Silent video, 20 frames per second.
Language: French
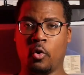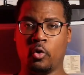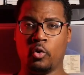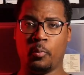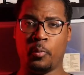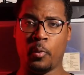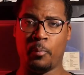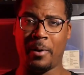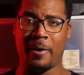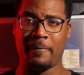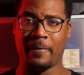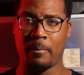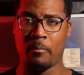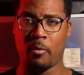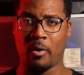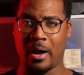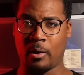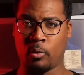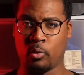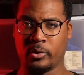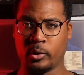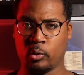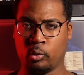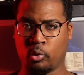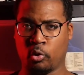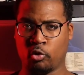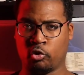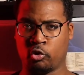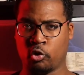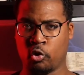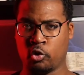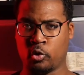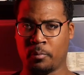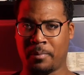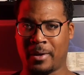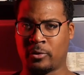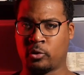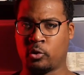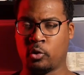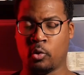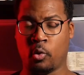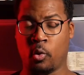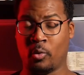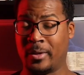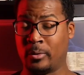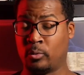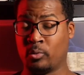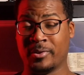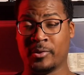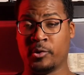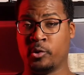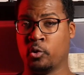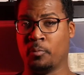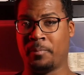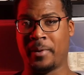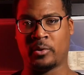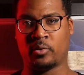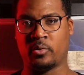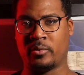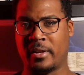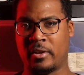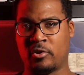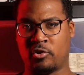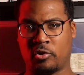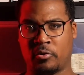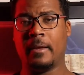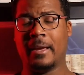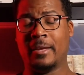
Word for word: on ne peut pas vraiment raconter autre chose parce qu'on a tout dit sur son personnage.